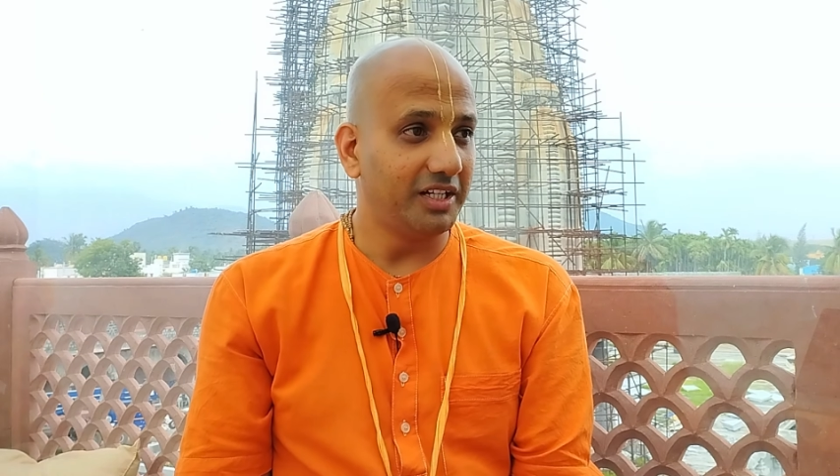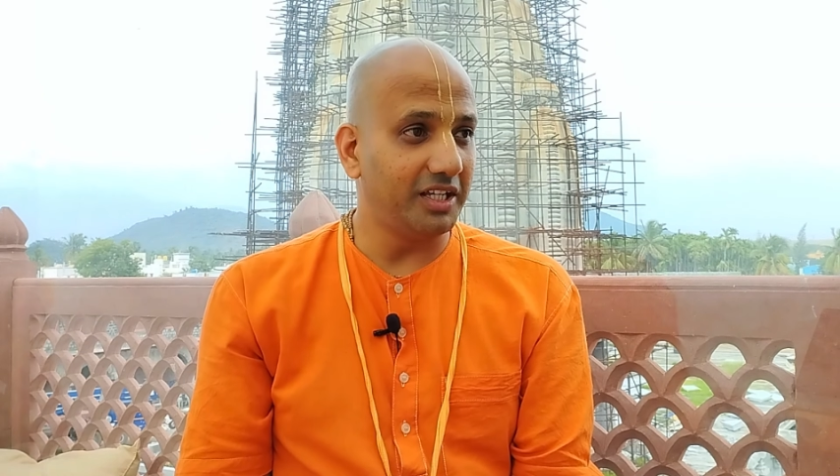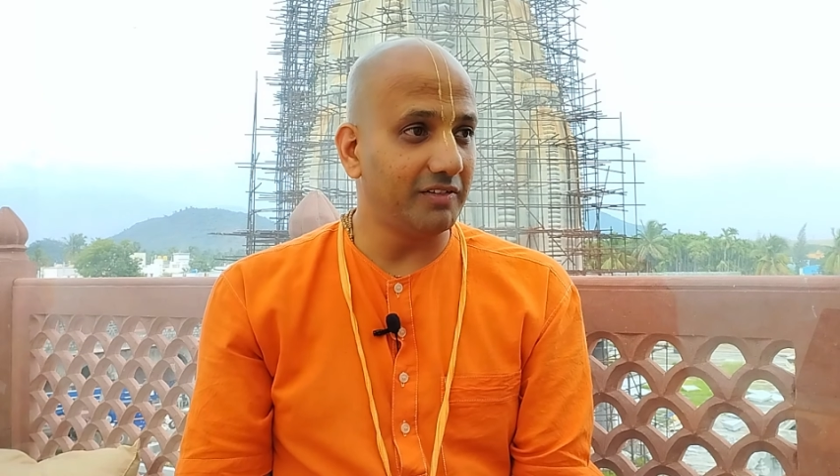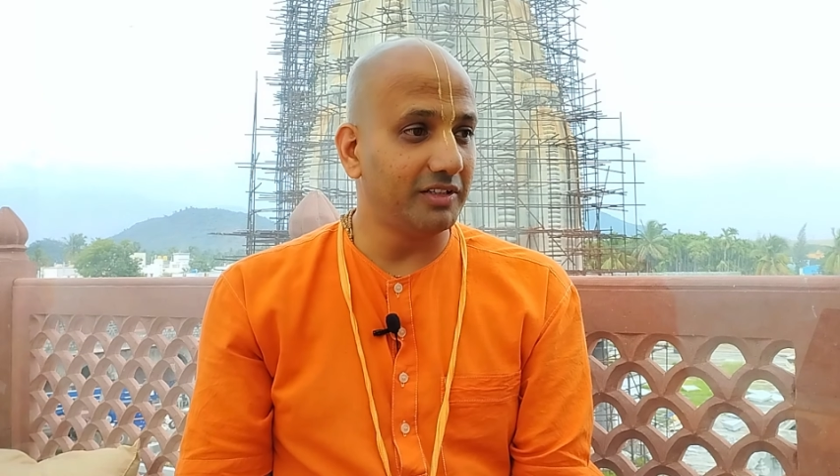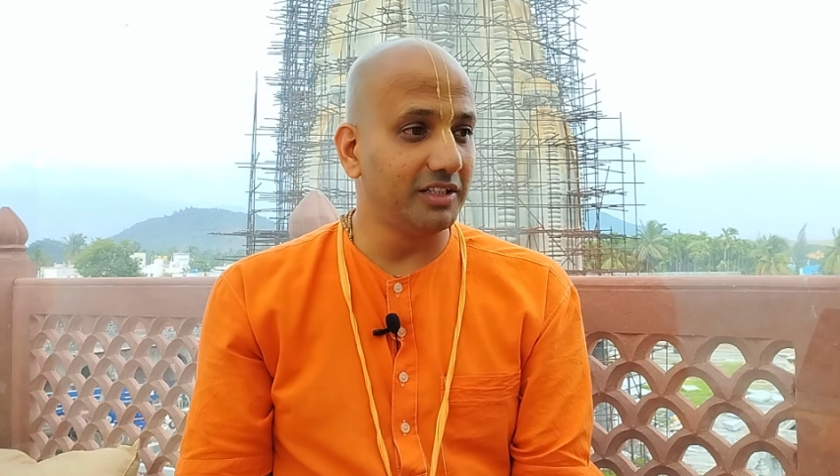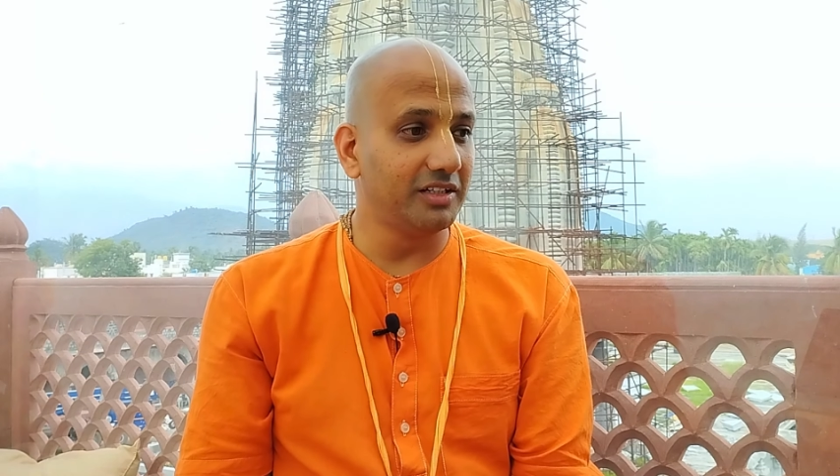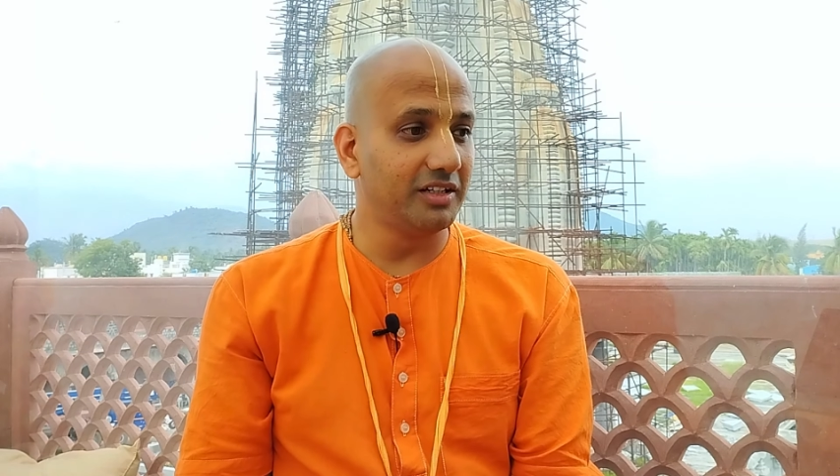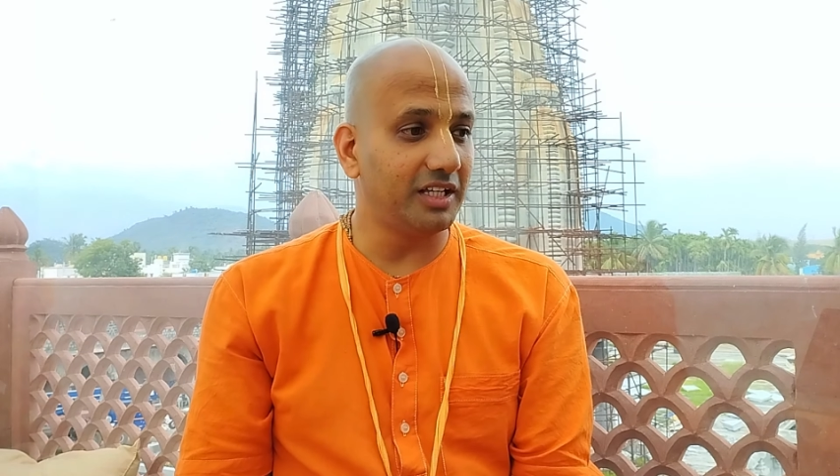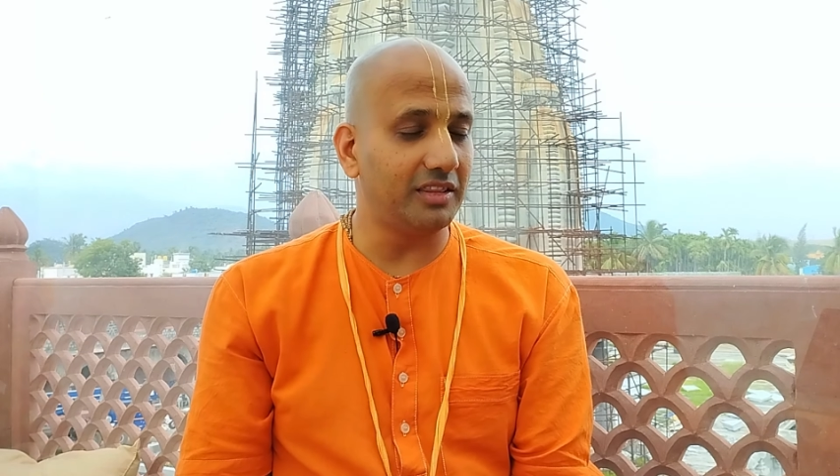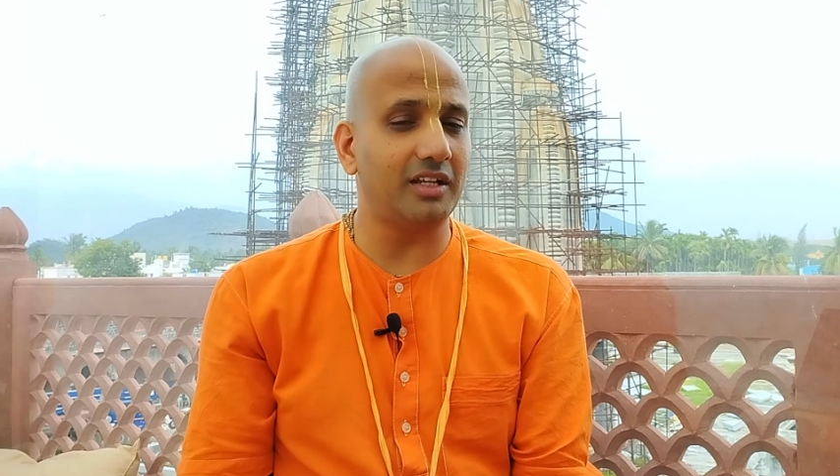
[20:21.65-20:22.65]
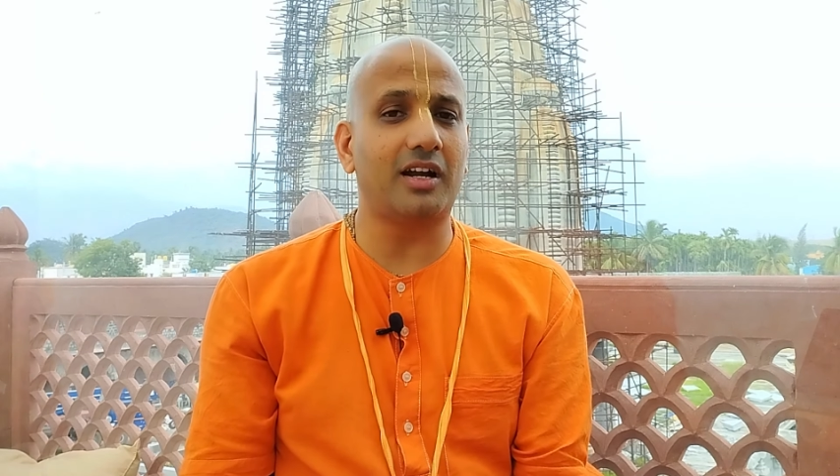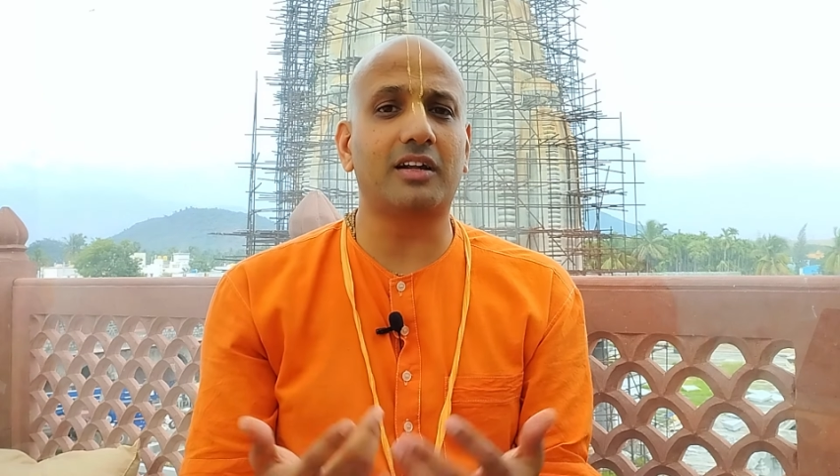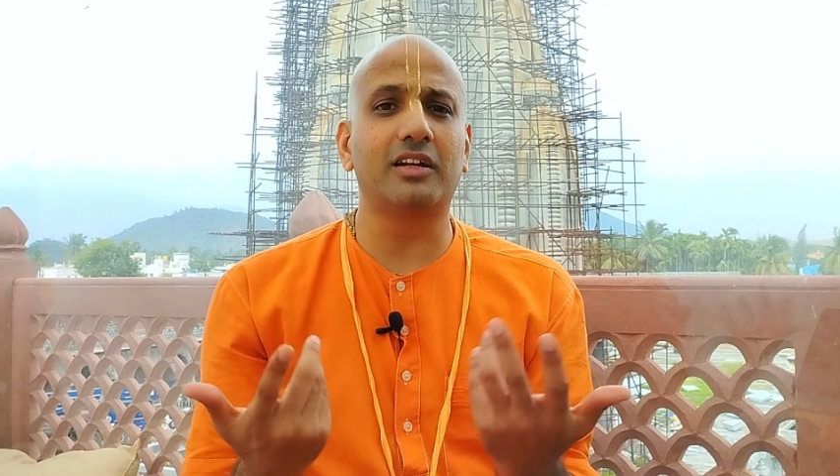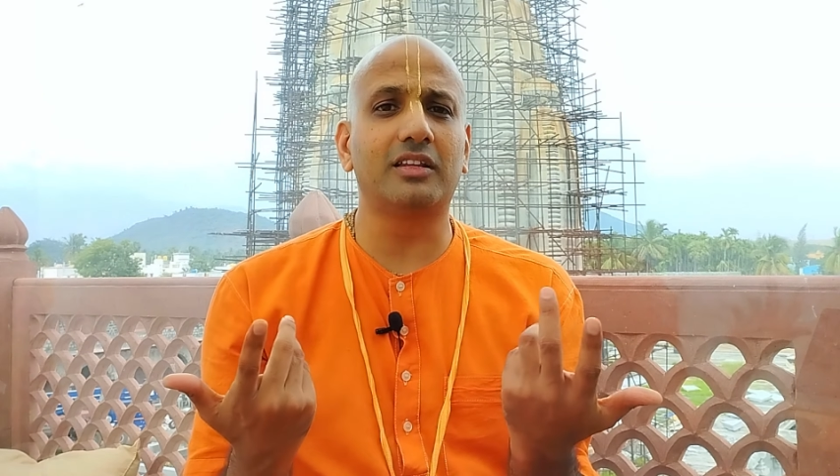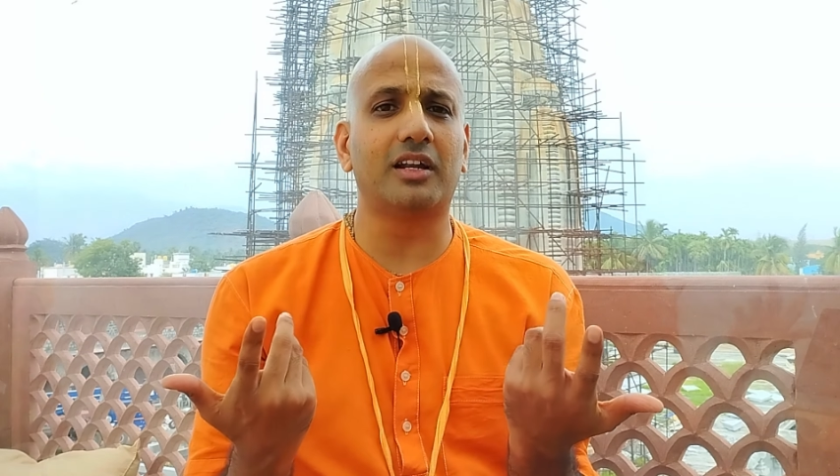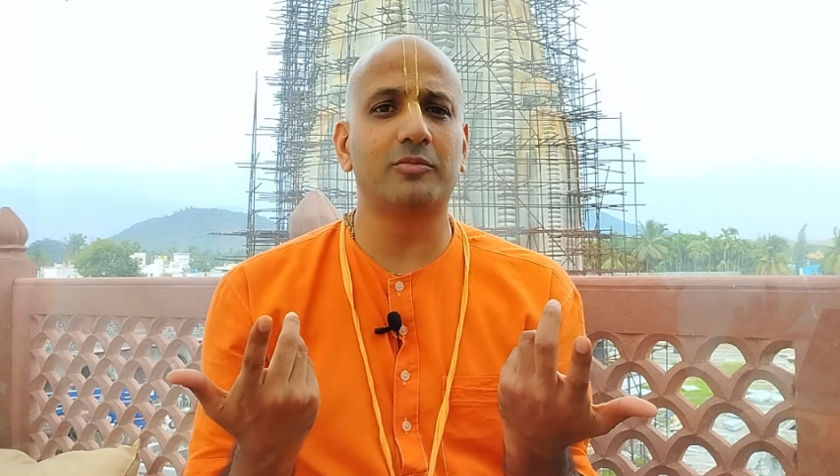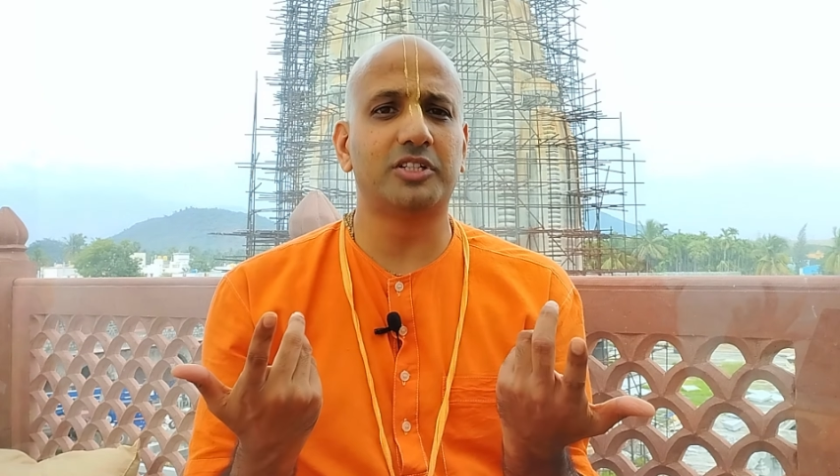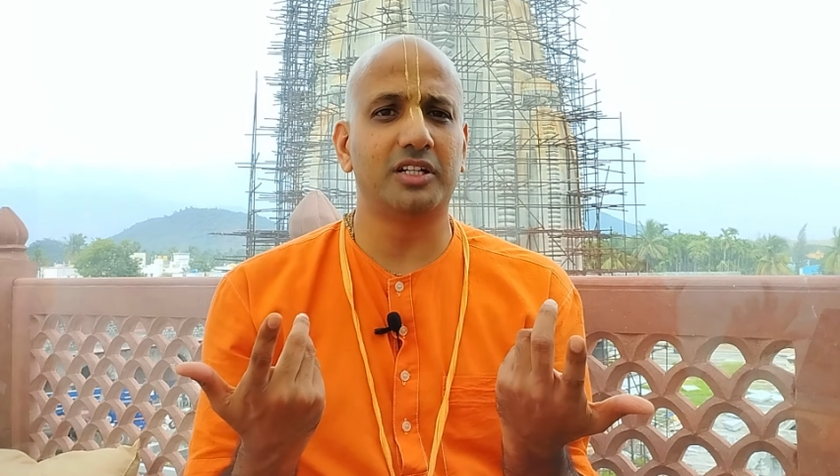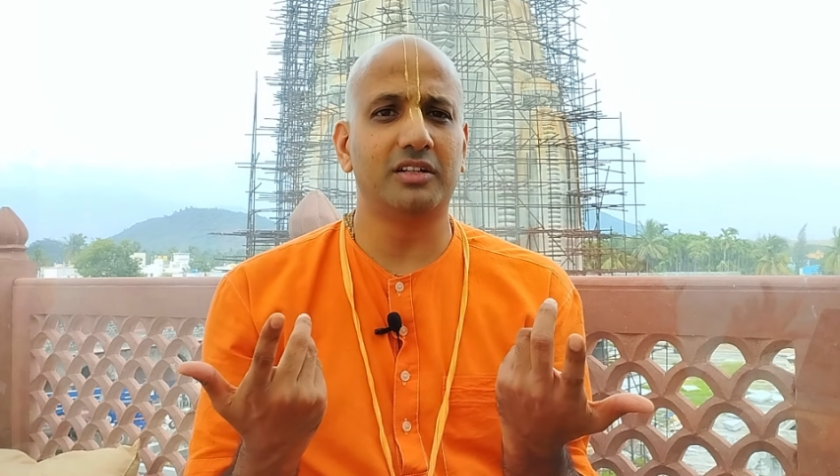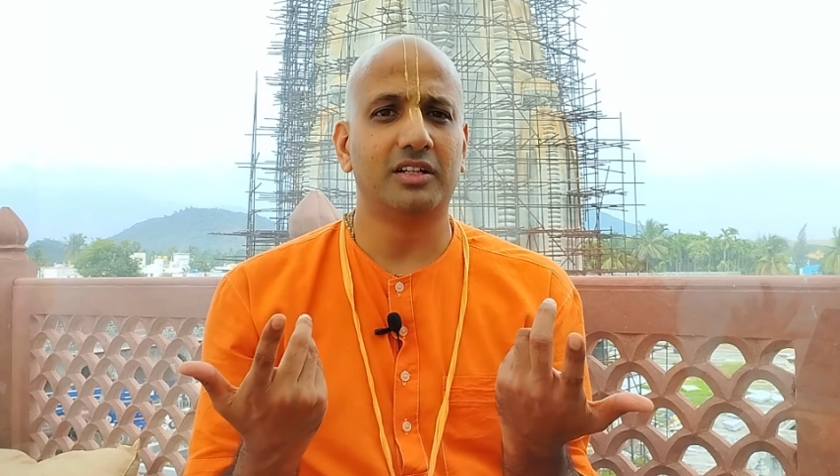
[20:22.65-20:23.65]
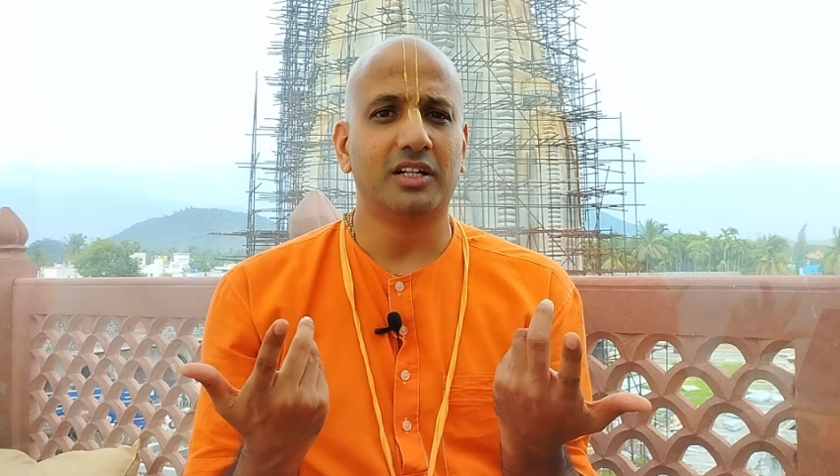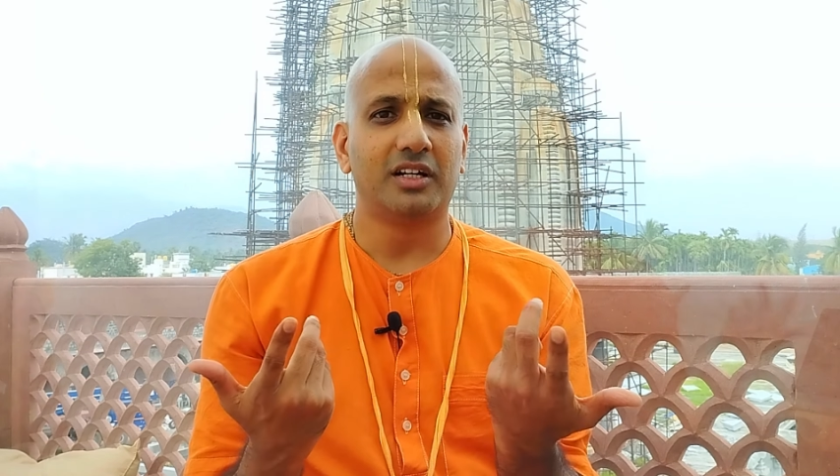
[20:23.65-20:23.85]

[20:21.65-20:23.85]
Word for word: இன்றைக்கி வந்து எந்த நாட்டில் இருந்தாலும் சரி